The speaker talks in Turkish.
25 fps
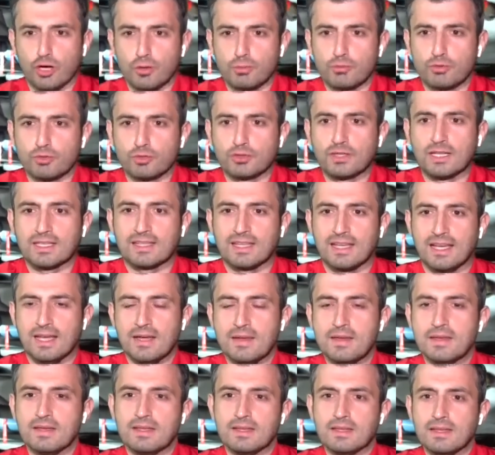Burada da
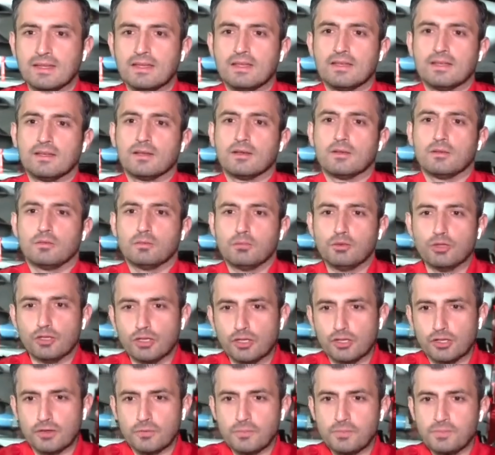bu